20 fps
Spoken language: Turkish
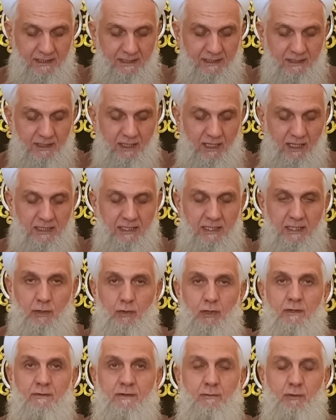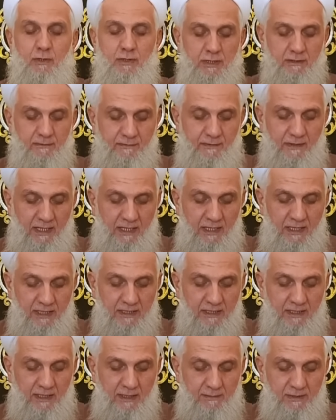Kali lehu efendim dedi fe
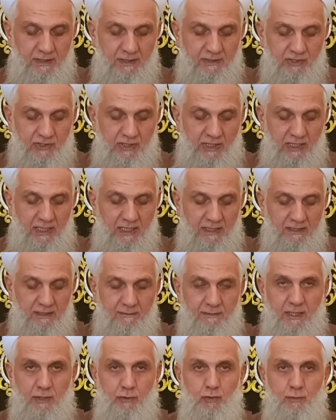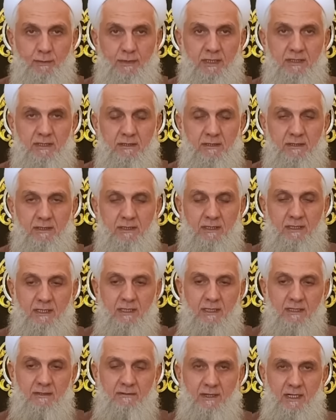eyne min salati mektubeti
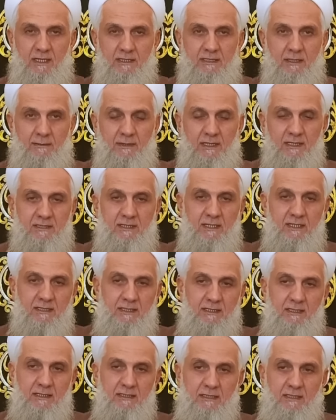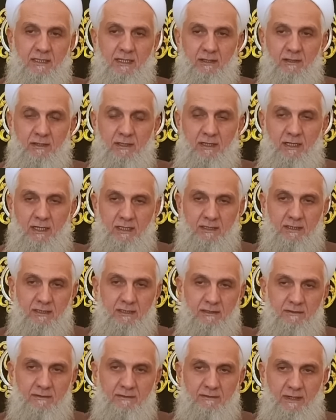Farz namaz nerede dedi ya. Hani
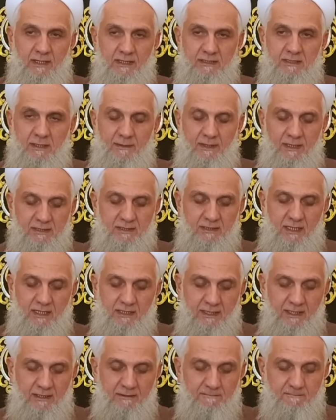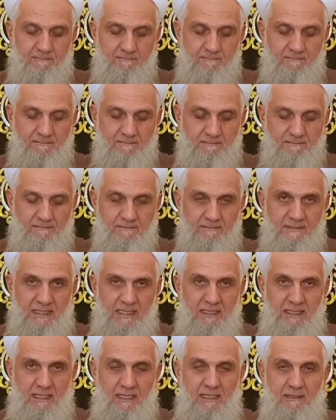farz namaz nerede?
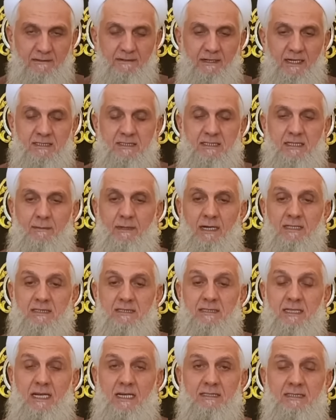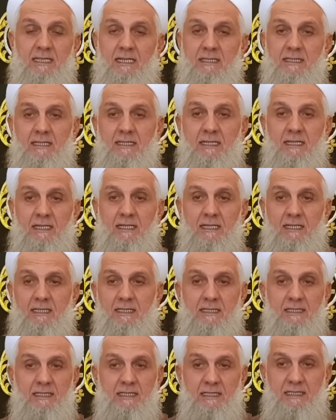Farz namazla sen
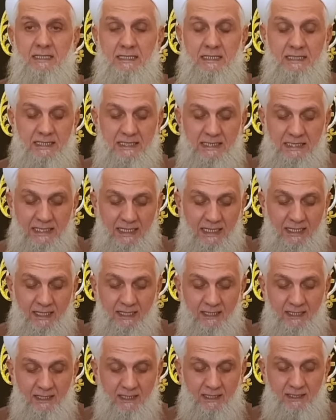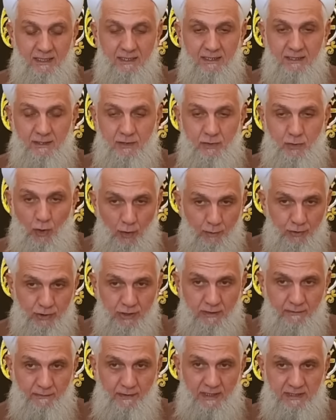niye e, yok
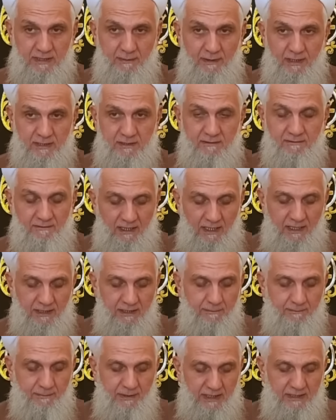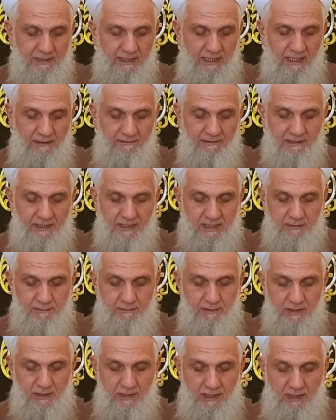musun farz namazın var. Peki daha ve
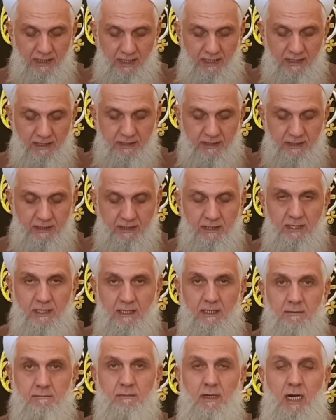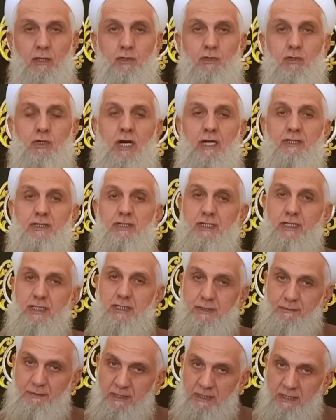tesbihi halaiki mahlukatın
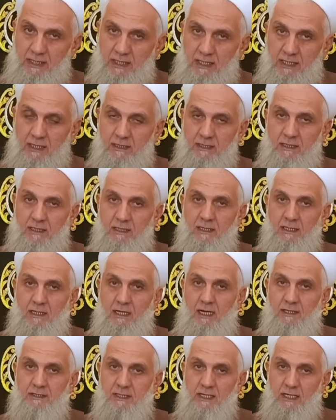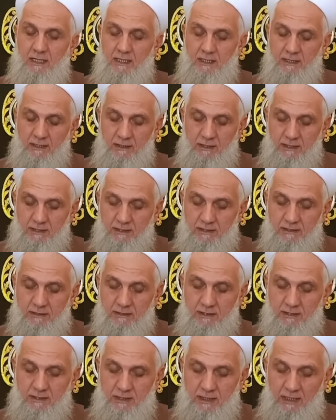tesbihiyle
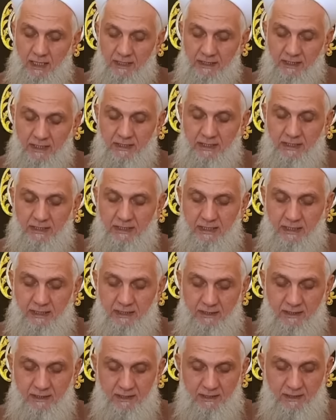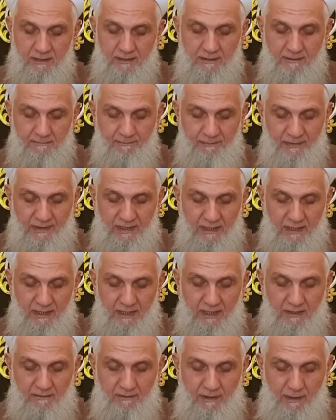hani niye aran iyi değil?
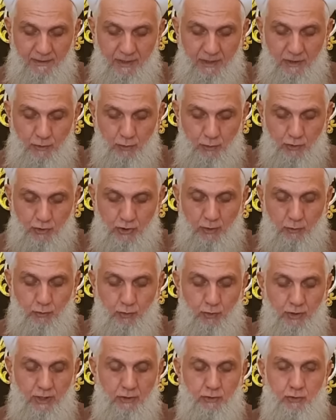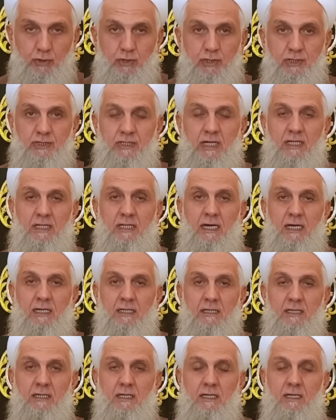Ve bir yurzakune çünkü
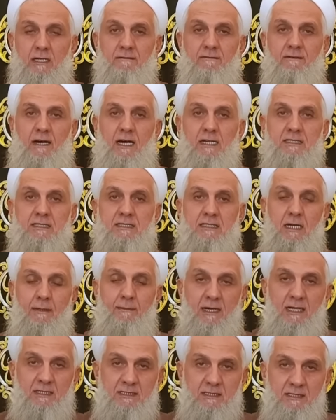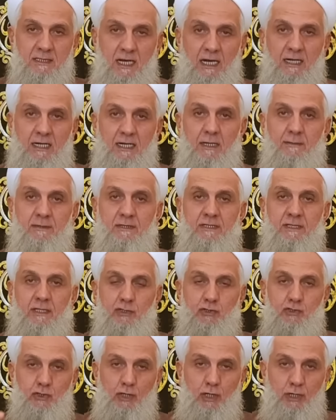insanlar farz namazın akabinde
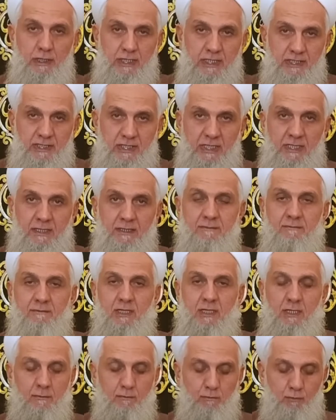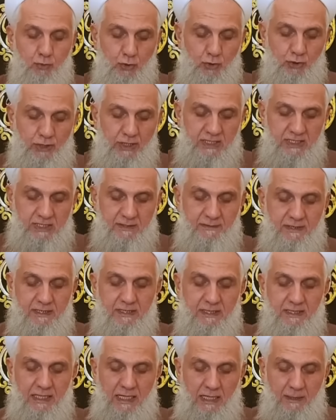söyleyeceğim bu
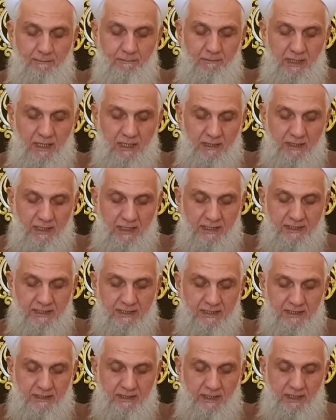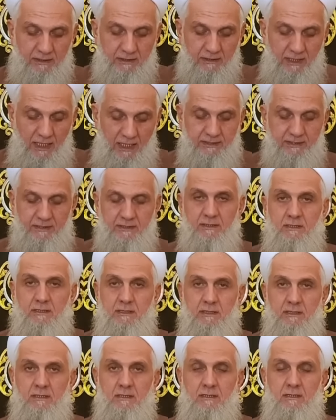tesbihi yapmakla rızıklanırlar.
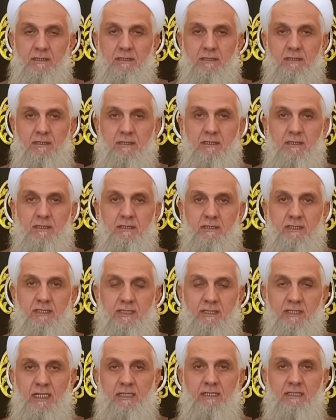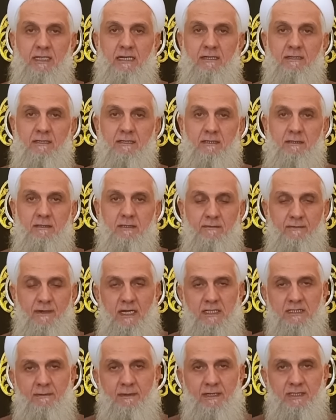Rızıklanırlar.
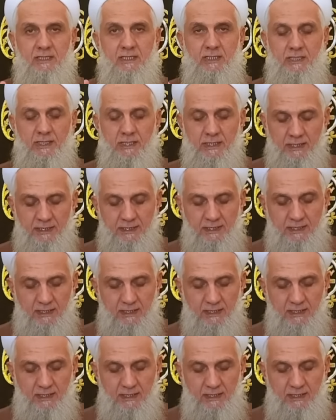Farz namazı kıl